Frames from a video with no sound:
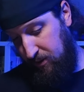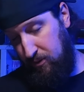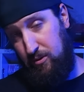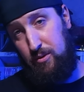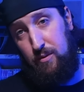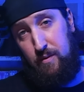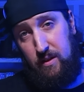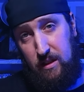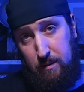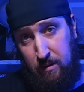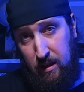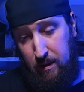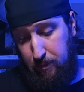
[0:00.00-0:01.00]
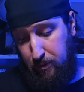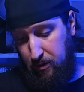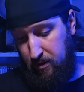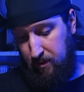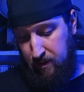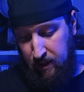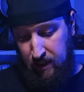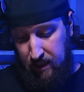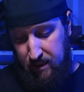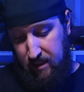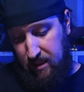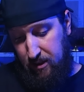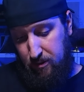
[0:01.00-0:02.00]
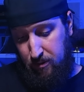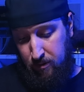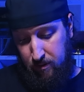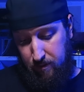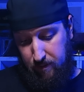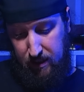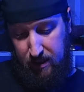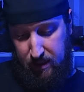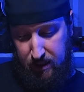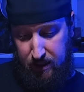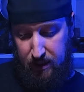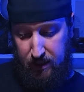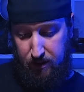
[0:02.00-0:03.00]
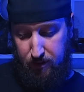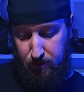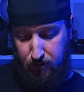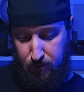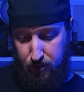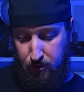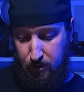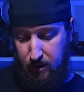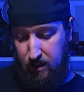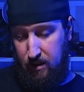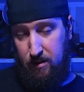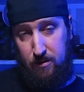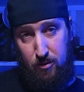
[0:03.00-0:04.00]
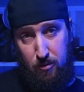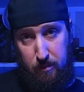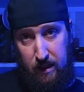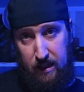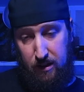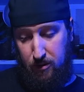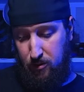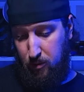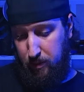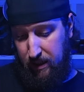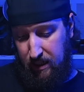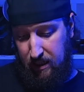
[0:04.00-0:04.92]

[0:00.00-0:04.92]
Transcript: ils sont suffisamment importants. Sinon, si vos crans de bague ne sont pas